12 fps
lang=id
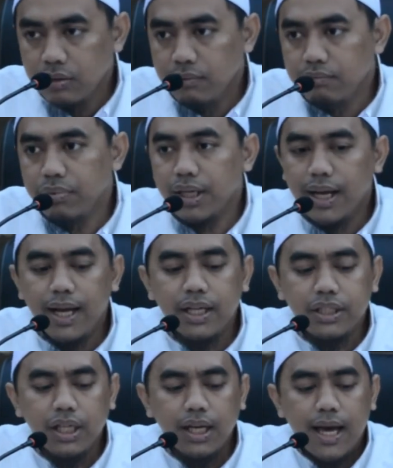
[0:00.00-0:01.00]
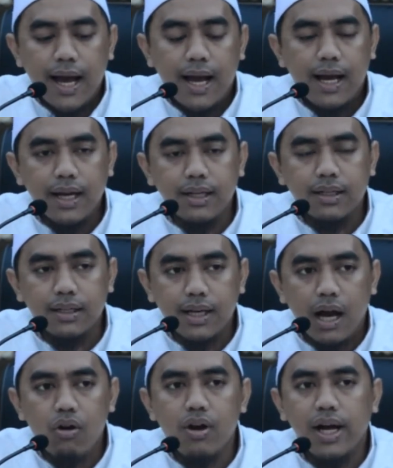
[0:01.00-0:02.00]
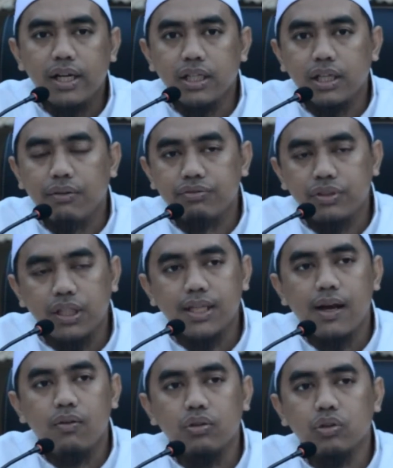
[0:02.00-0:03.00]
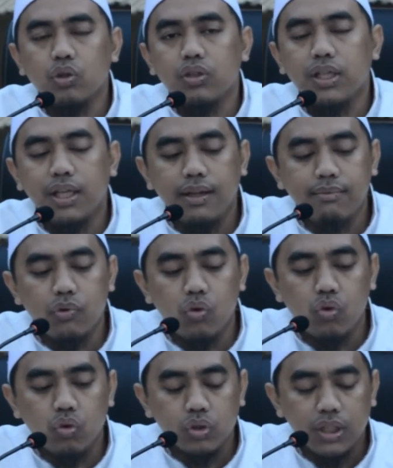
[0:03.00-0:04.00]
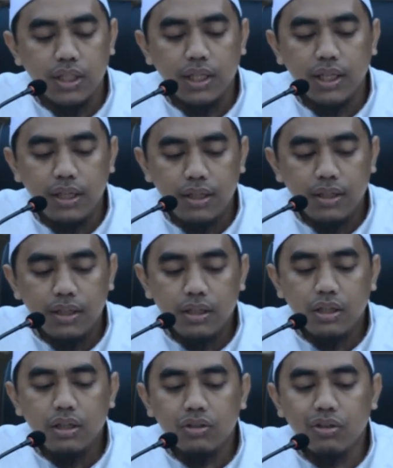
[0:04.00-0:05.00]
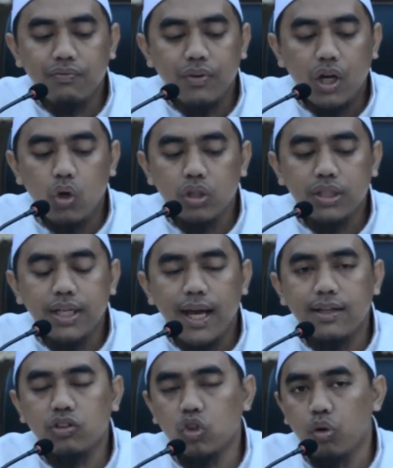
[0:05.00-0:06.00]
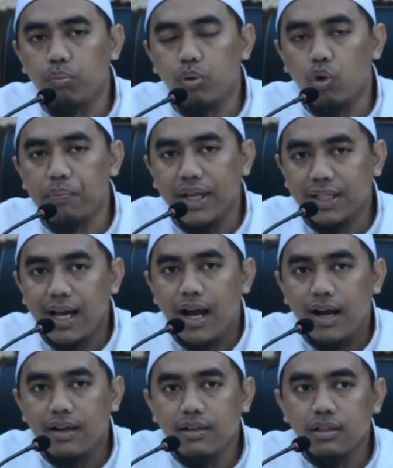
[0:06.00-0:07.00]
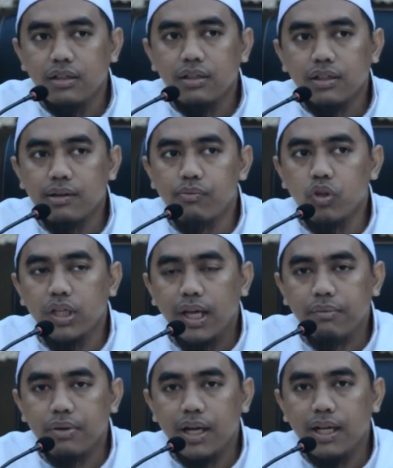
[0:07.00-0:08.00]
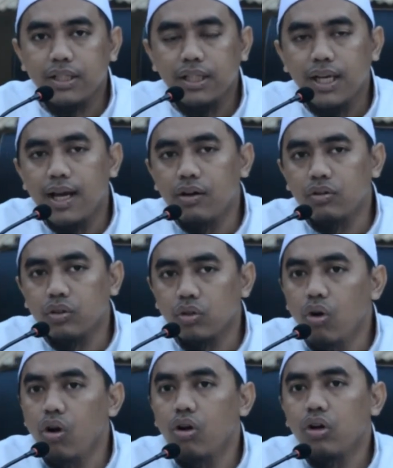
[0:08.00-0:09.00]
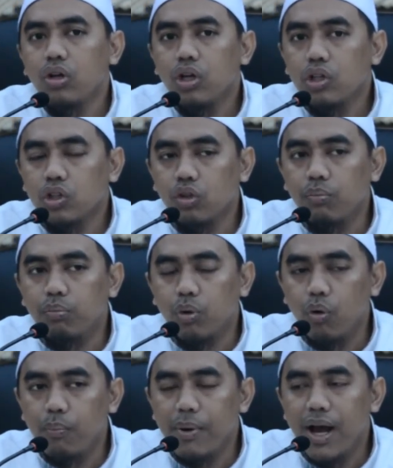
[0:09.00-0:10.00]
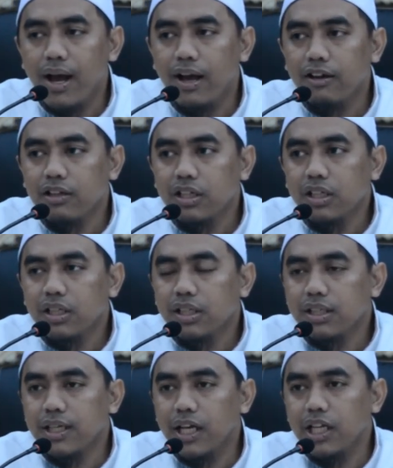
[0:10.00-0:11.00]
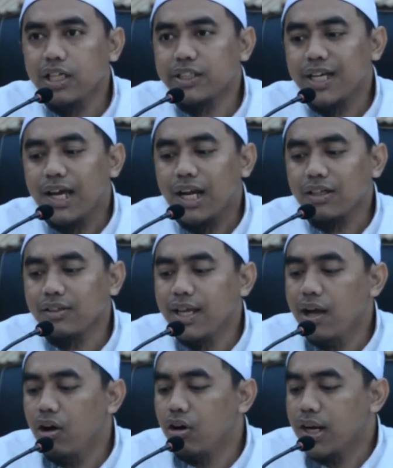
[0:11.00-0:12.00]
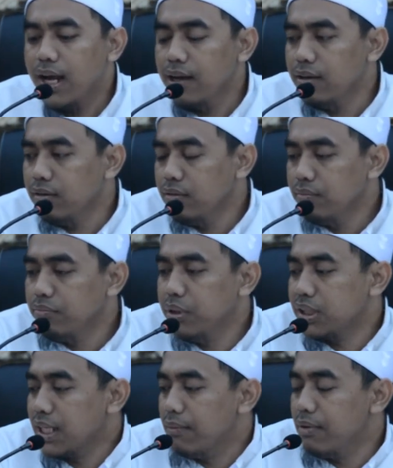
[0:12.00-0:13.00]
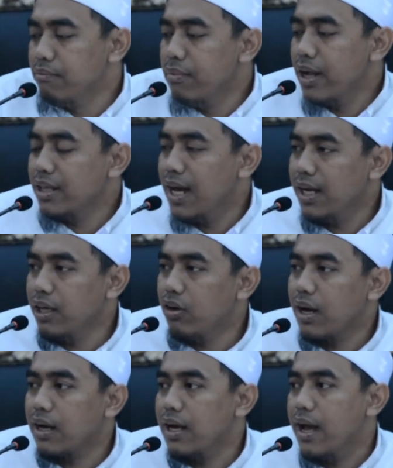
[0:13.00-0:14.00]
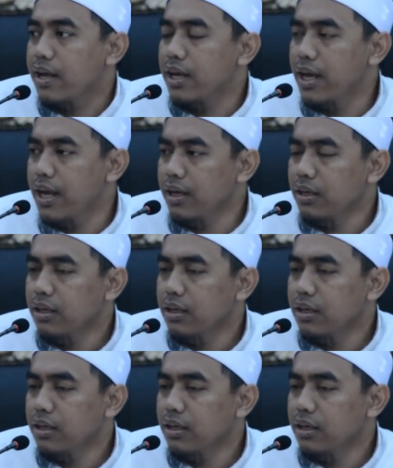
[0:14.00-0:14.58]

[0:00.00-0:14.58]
Berhajilah engkau an nafsika untuk dirimu sendiri. Thumma hujja'an syubrumata. Kemudian berhajilah untuk syubrumah. Jadi syaratnya orang bisa membadali orang lain,